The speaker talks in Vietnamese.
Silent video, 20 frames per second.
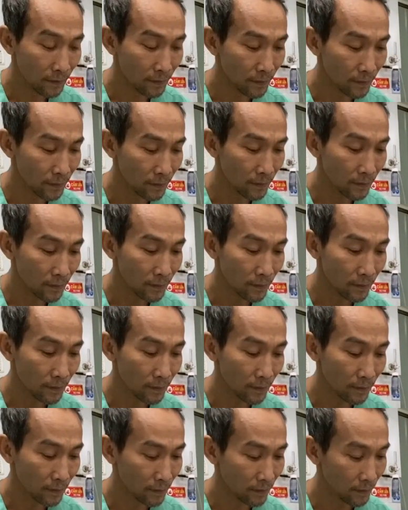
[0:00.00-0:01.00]
đình
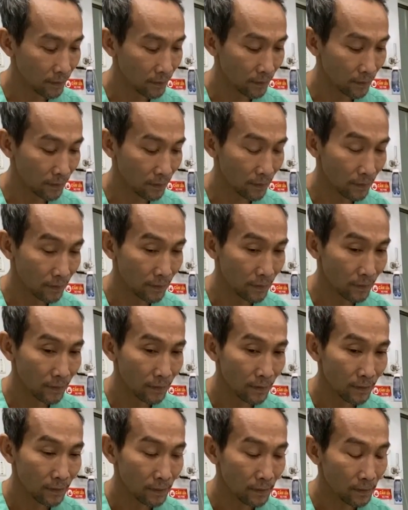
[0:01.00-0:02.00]
và tôi
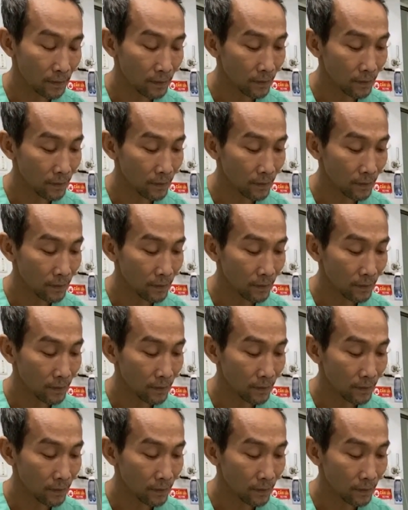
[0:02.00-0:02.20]
nghĩ một